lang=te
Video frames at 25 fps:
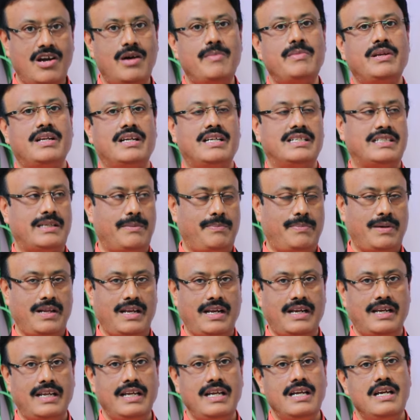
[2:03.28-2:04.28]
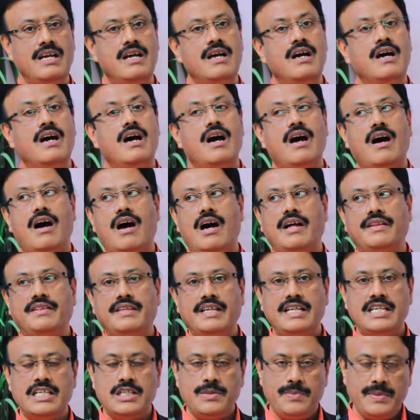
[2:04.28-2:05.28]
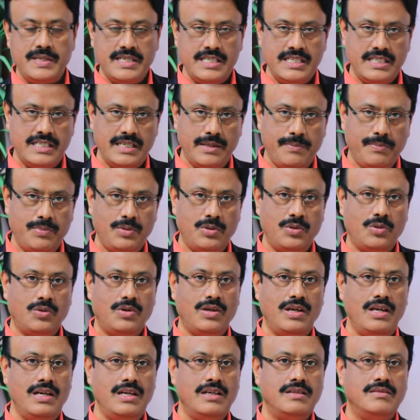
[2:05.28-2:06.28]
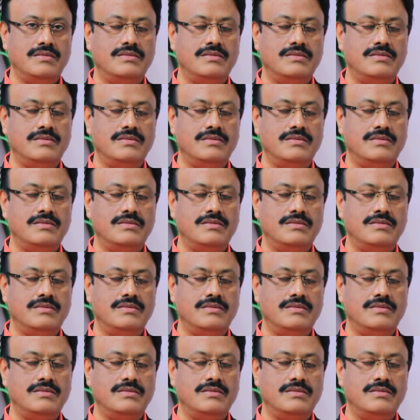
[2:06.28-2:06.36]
కామన్గా చెప్పాలంటే ఆర్థరైటిస్ పేషెంట్స్ ఎప్పుడు కూడా